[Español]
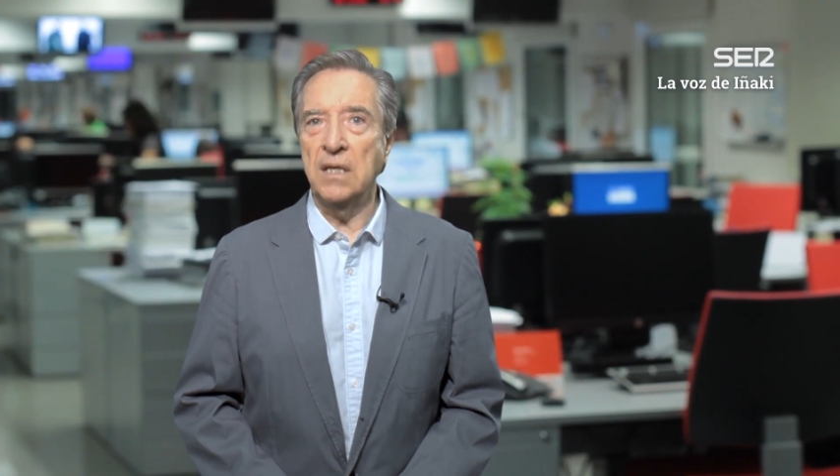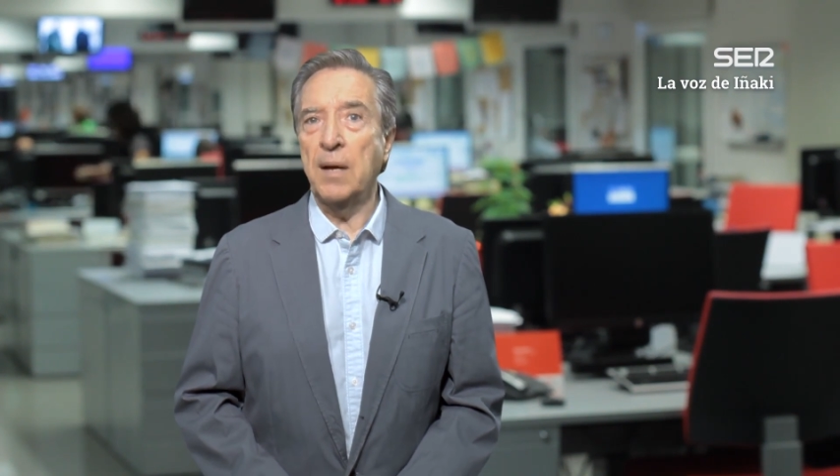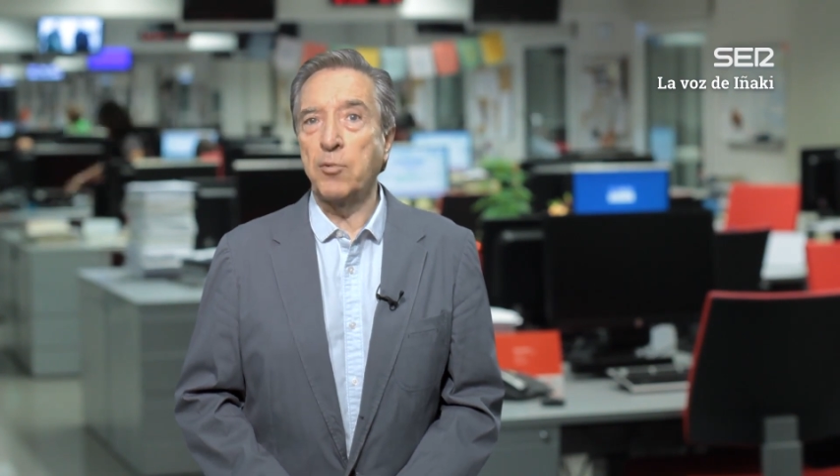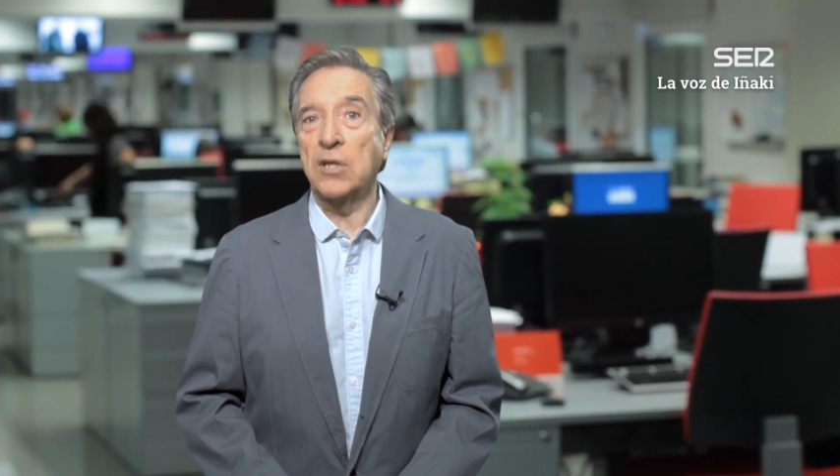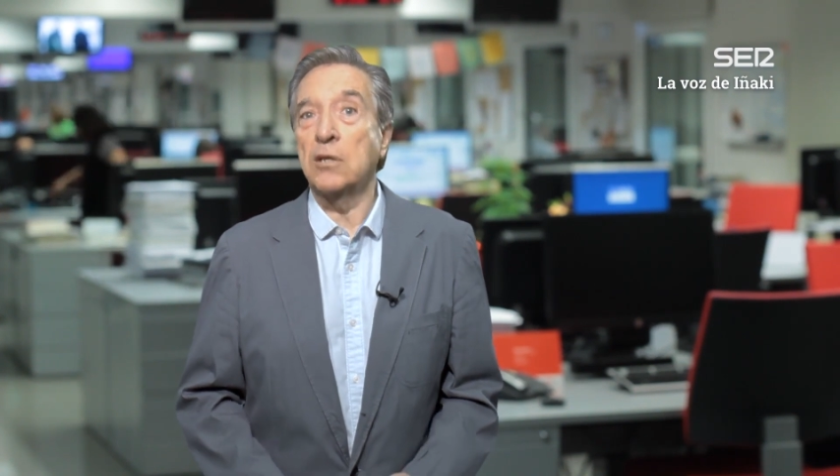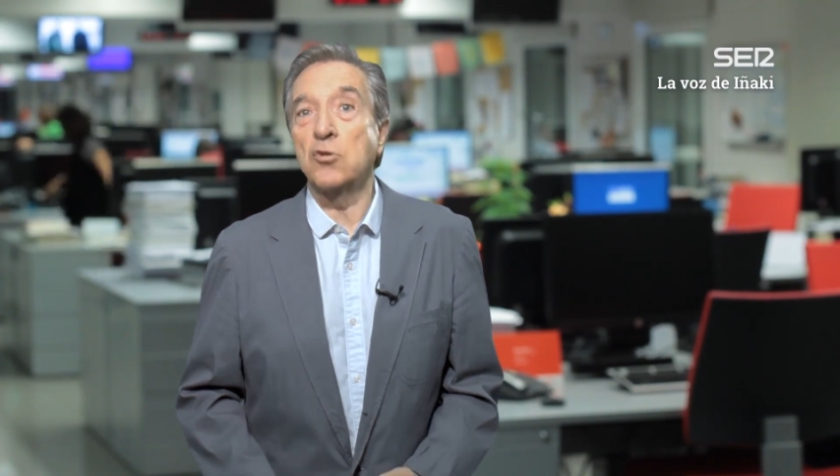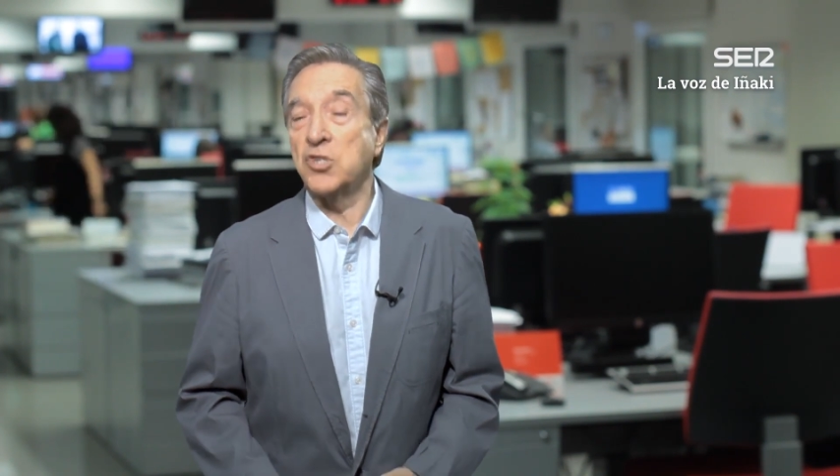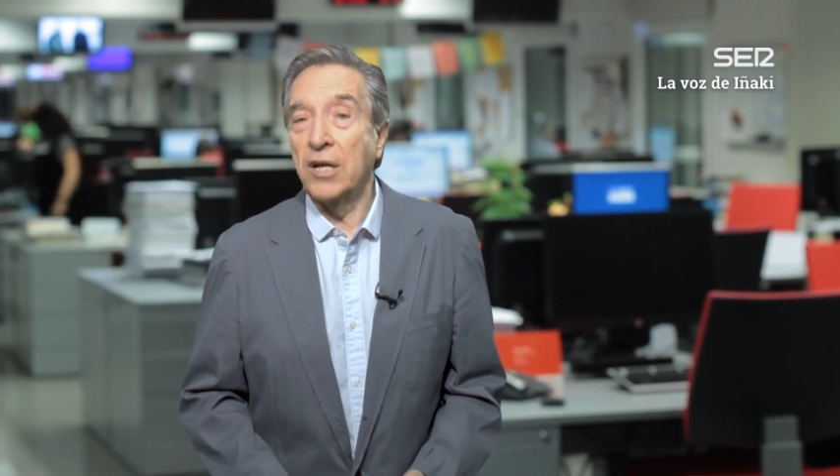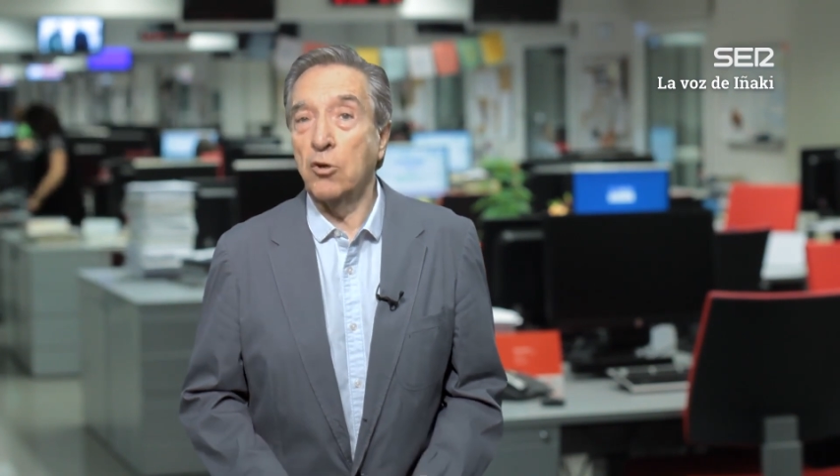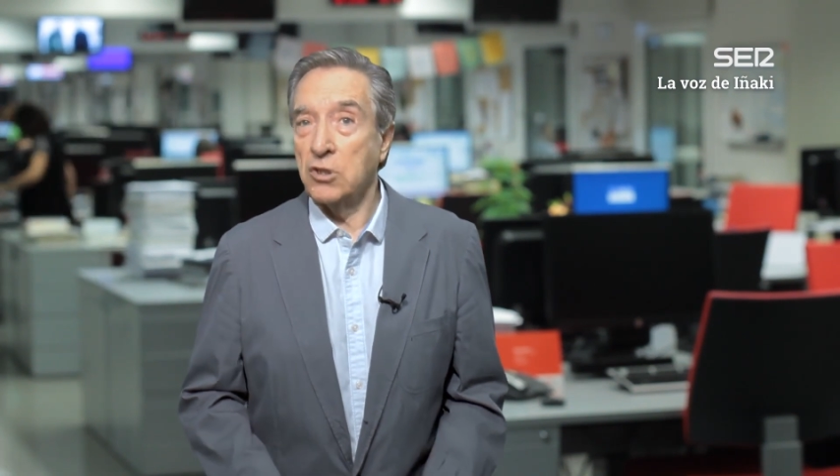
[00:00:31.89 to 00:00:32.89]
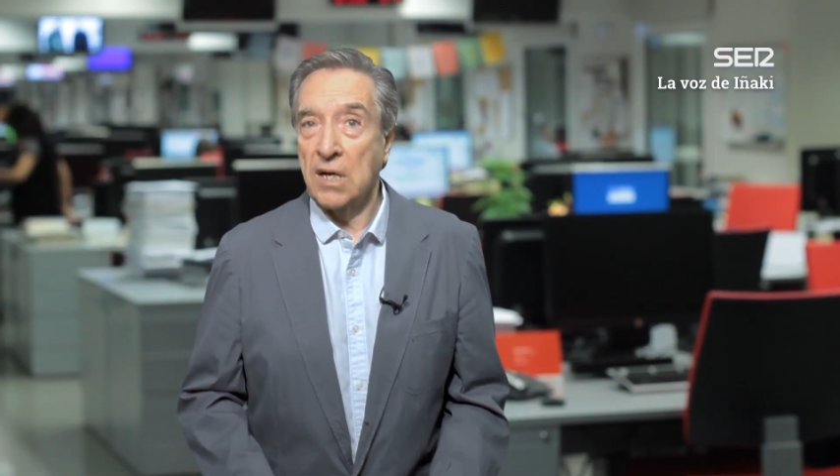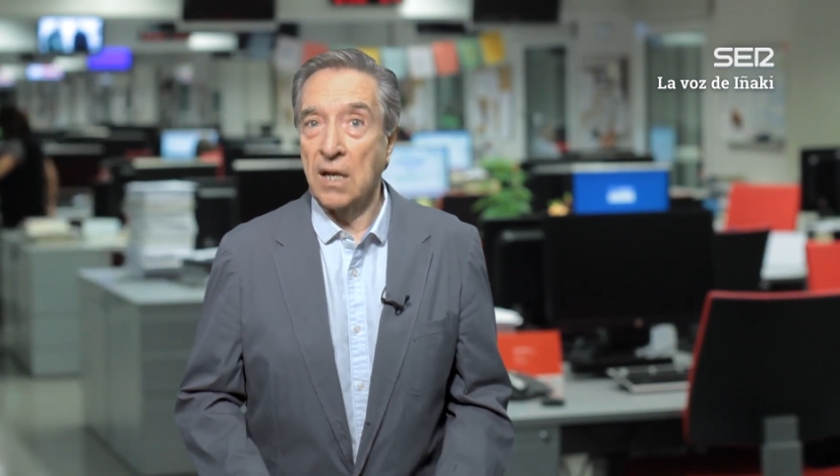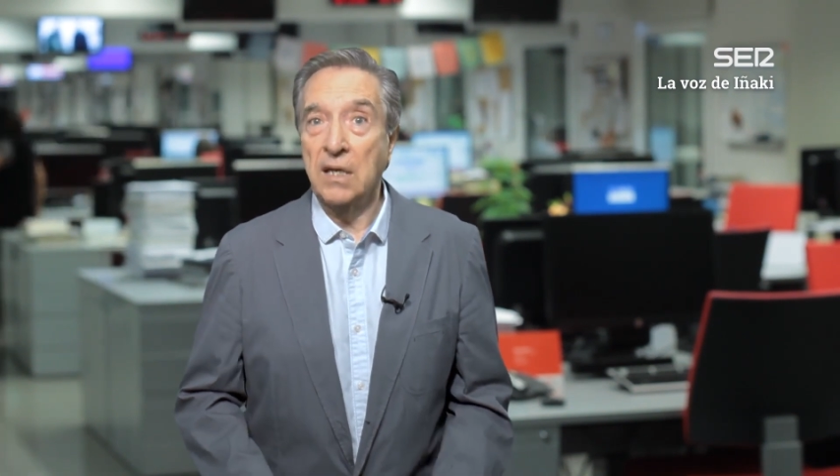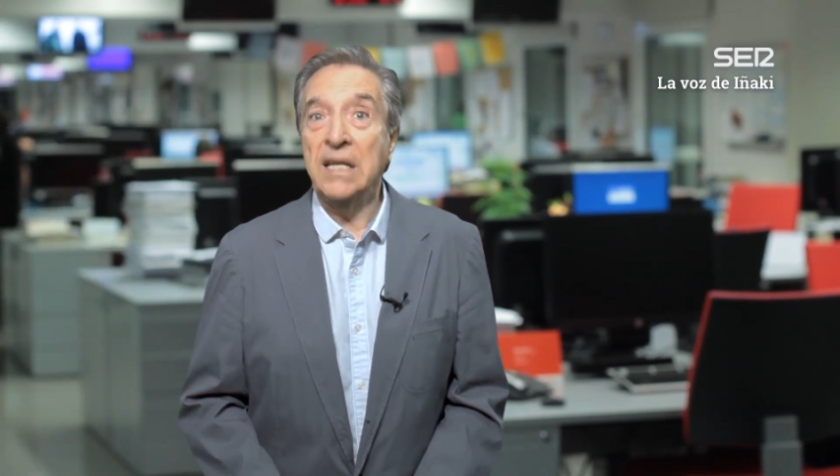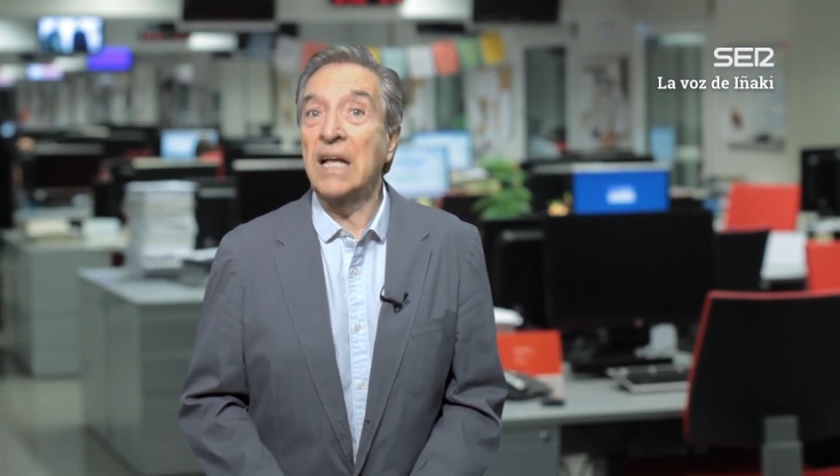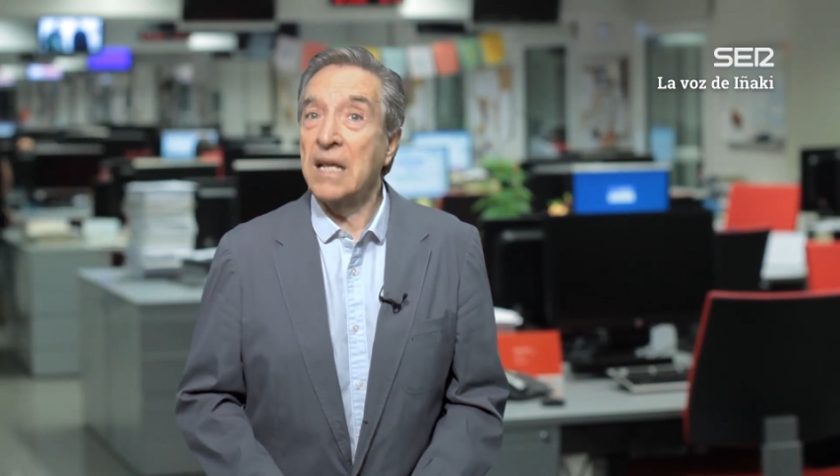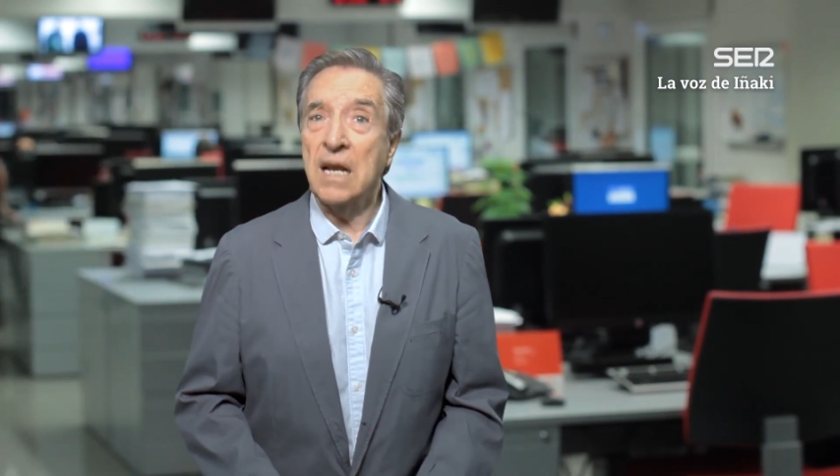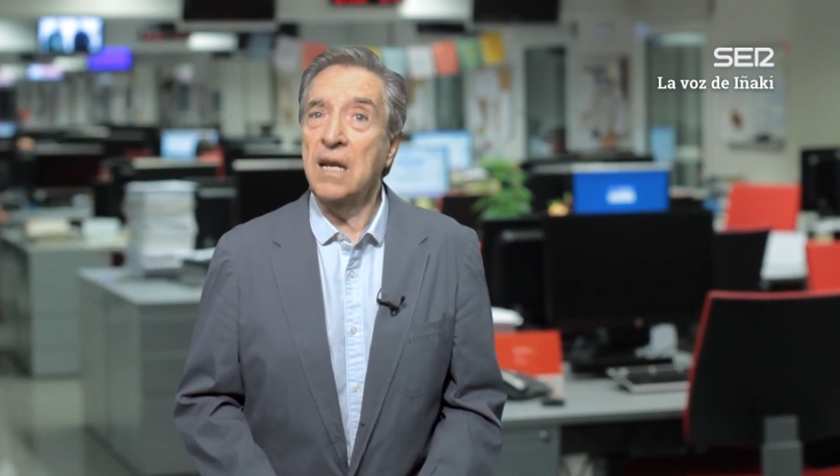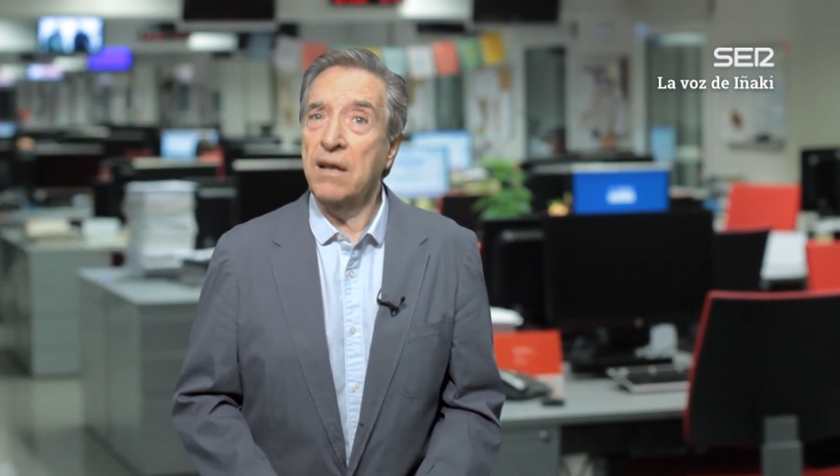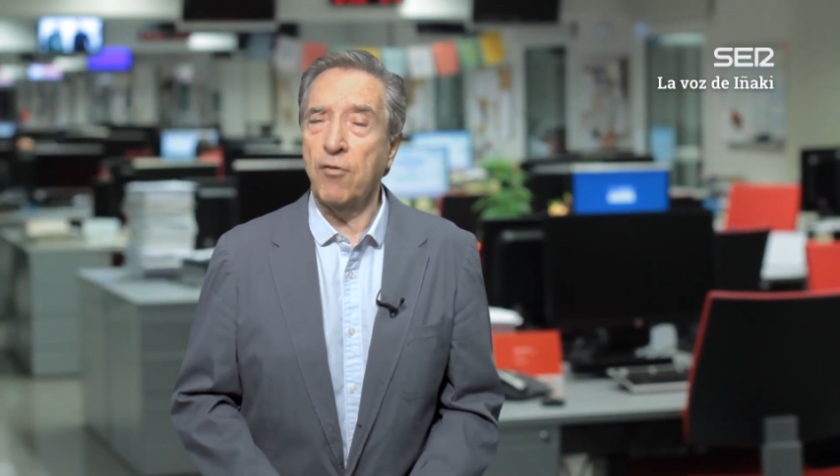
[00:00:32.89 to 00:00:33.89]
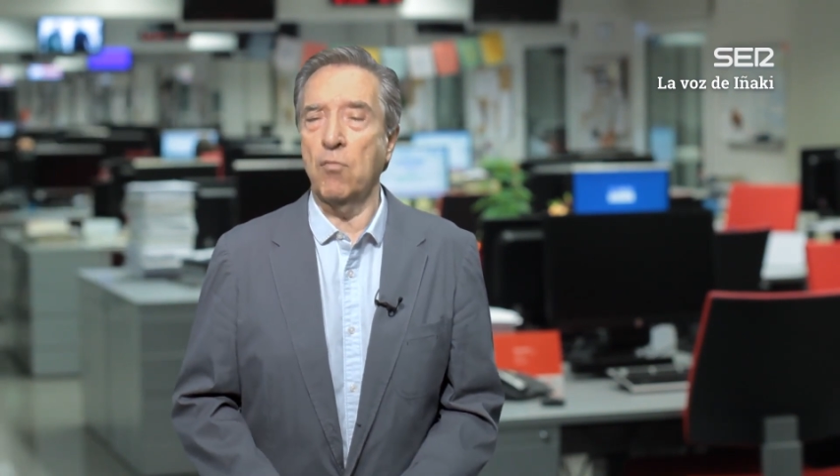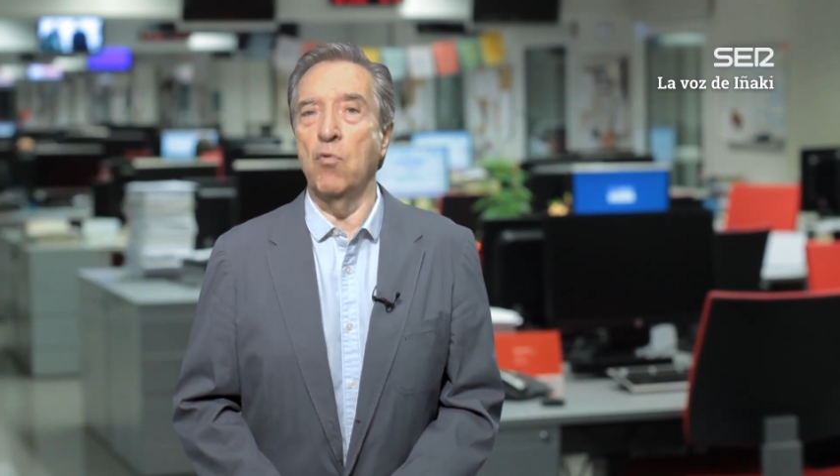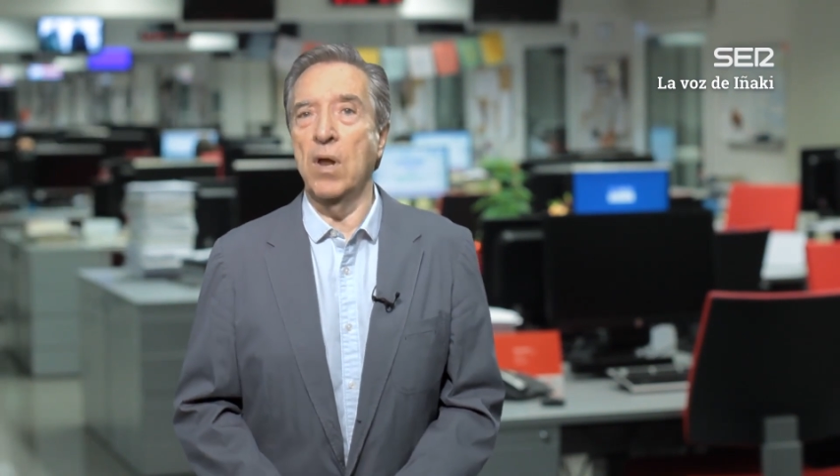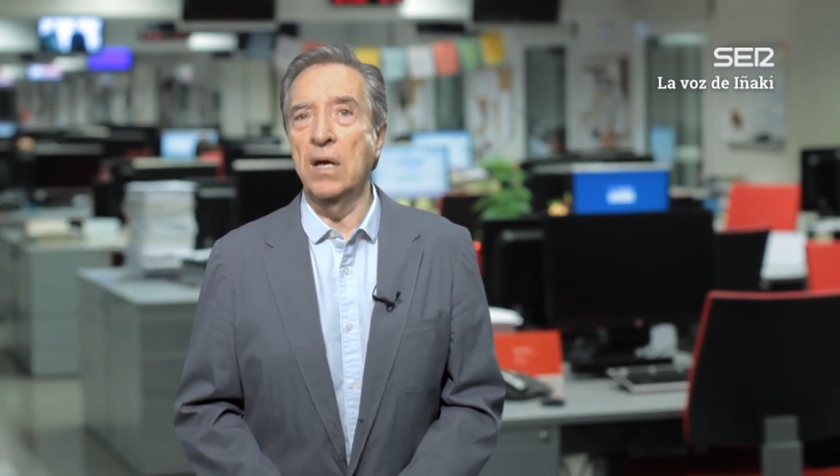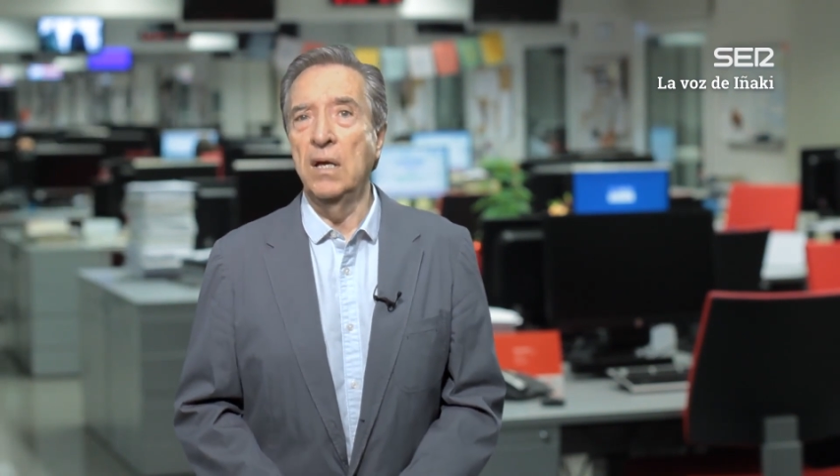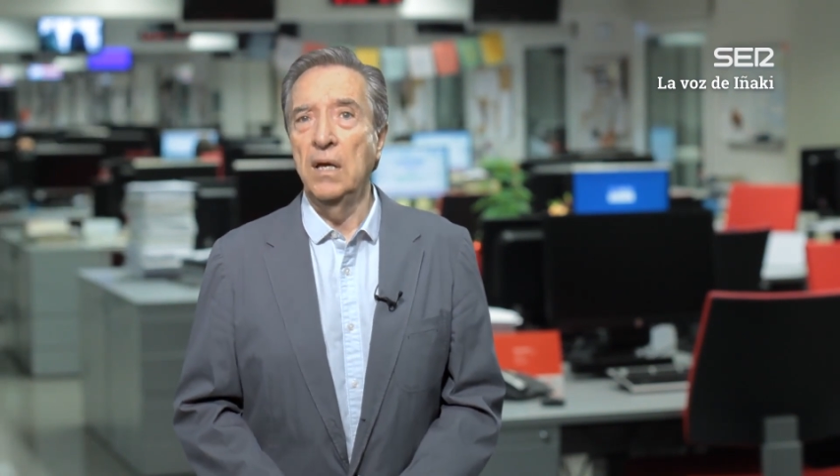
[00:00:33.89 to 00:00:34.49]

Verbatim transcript: y que por tanto se encontrarán y hallarán la fórmula.